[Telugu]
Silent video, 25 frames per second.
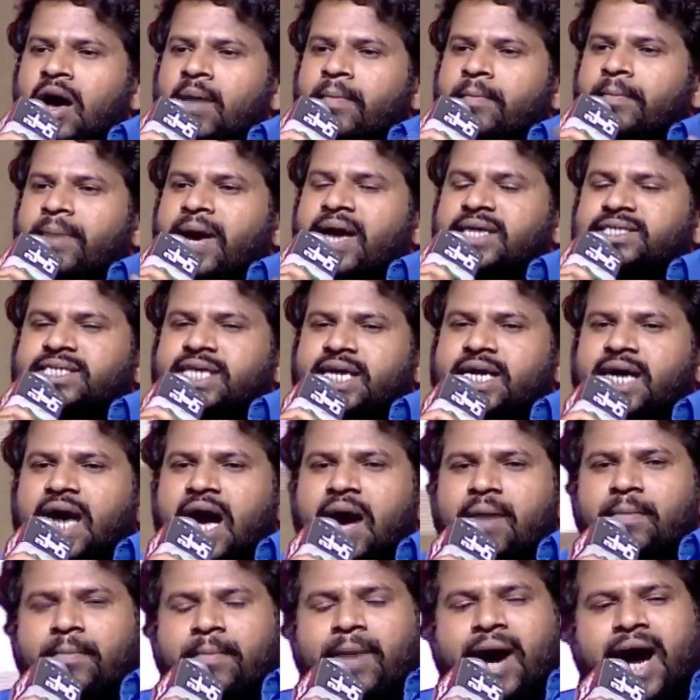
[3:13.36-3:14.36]
బేసిక్గా
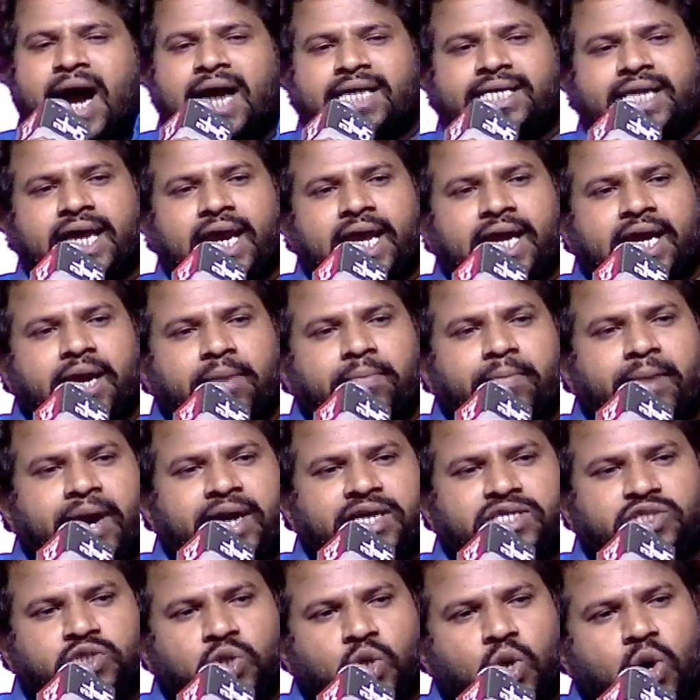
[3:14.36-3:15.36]
మాటలకి
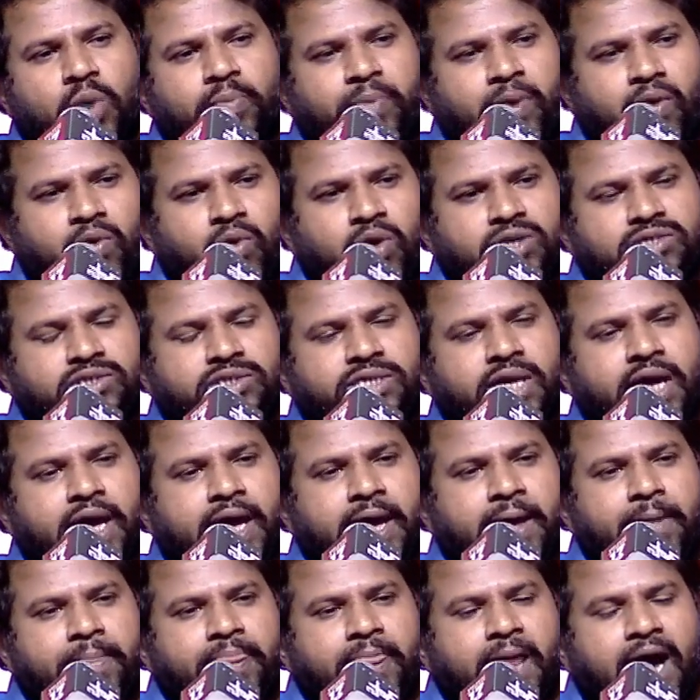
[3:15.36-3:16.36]
మనిషి రూపం వస్తే
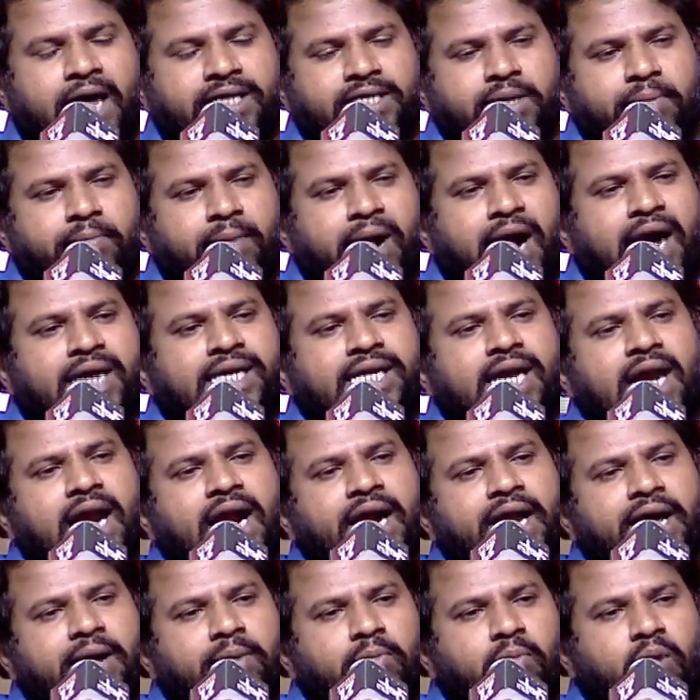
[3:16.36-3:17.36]
అది
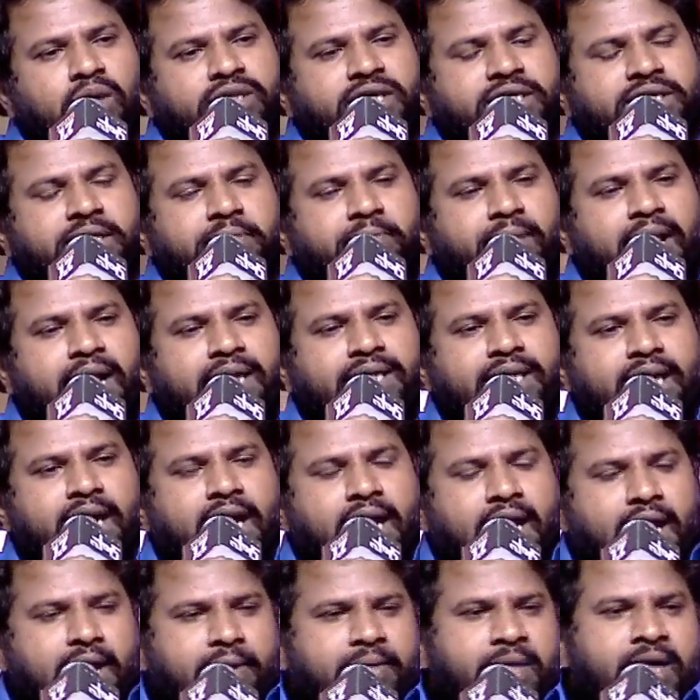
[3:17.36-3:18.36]
మాట్లాడే మొదటి మాట
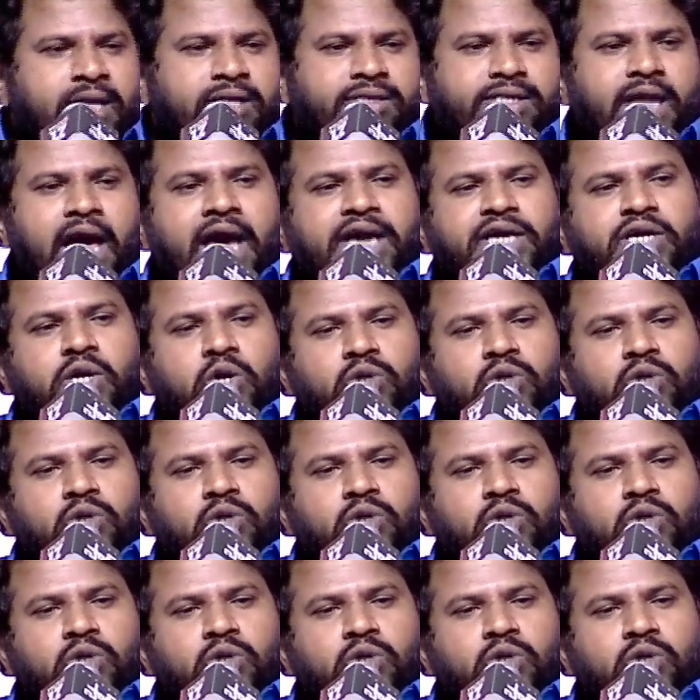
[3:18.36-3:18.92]
థ్యాంక్ యూ